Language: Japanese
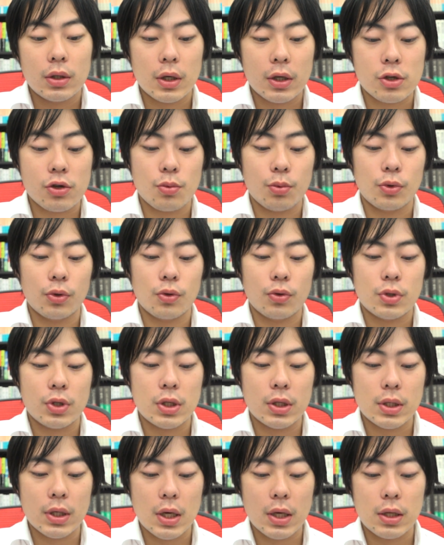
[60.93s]
ラケの
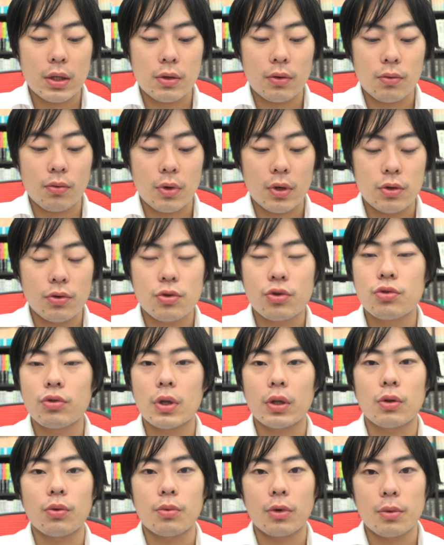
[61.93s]
人材っていうのは優秀
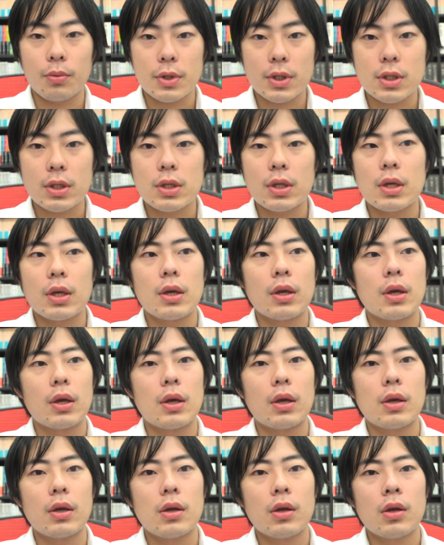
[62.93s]
だと思います。
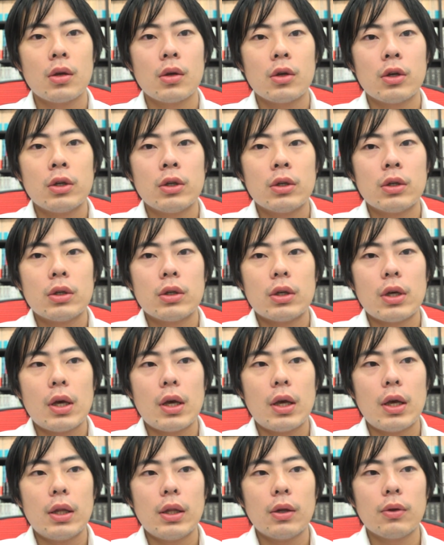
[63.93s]

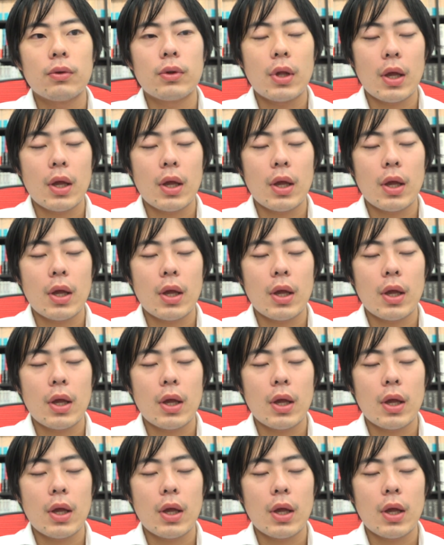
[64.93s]
えー、なの